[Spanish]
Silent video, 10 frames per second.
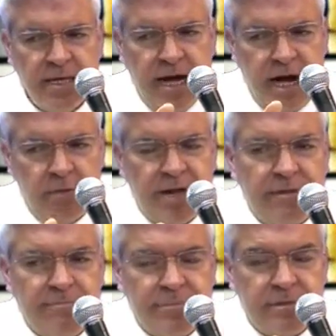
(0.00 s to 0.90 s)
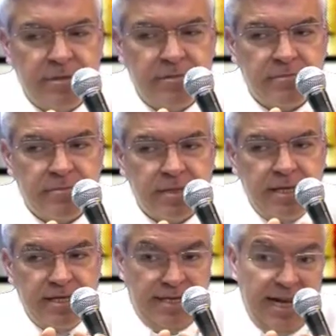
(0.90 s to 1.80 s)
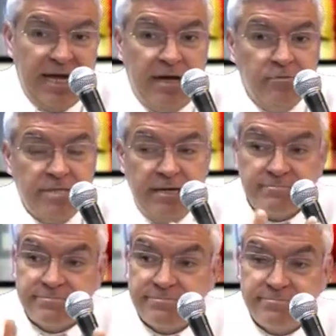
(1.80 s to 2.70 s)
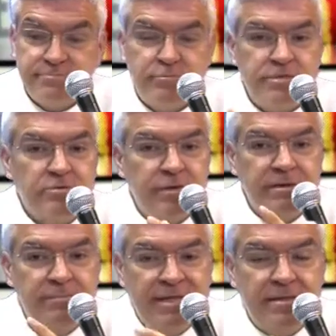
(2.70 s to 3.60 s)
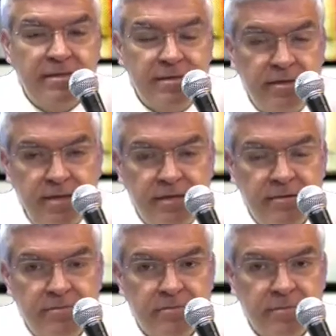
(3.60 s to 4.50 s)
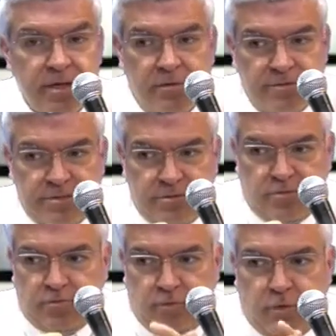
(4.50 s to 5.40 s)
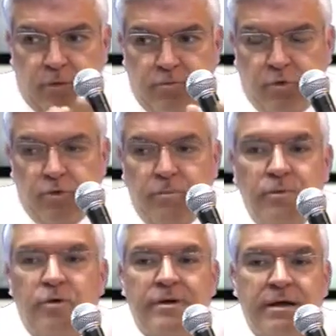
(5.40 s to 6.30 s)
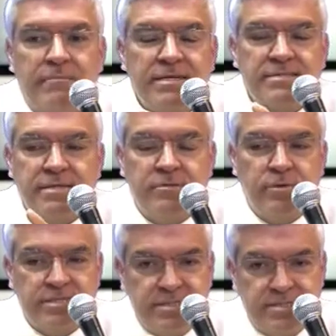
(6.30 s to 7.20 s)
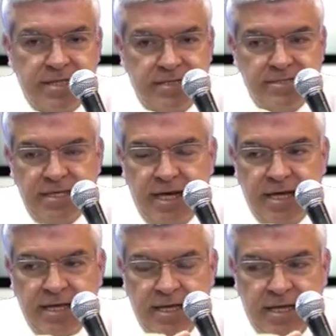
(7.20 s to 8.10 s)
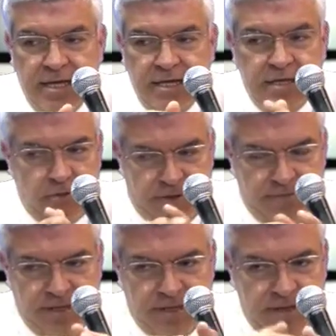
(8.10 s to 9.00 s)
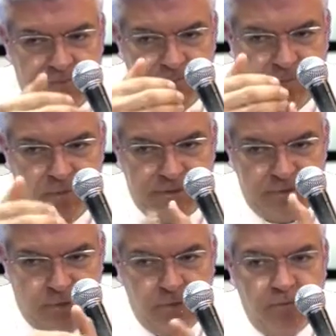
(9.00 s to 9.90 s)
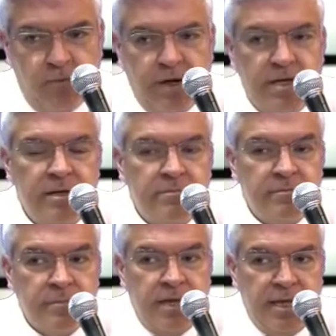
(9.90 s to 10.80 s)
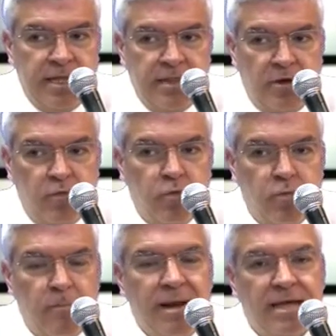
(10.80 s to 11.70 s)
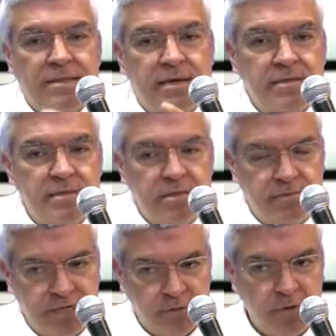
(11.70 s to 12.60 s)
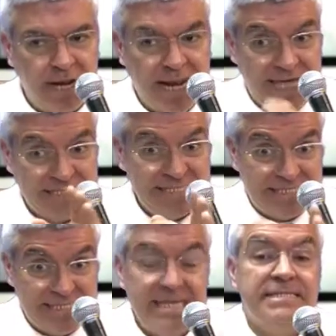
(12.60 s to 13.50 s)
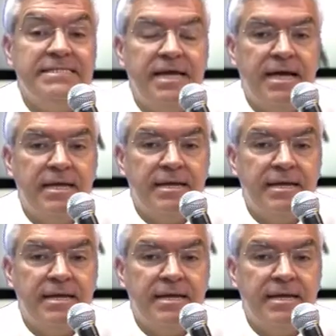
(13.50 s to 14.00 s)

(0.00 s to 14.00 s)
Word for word: Ahora, la causa pues no depende de ti. no, tú no programaste tu existencia y obviamente, pues todo fue en un plan divino. La existencia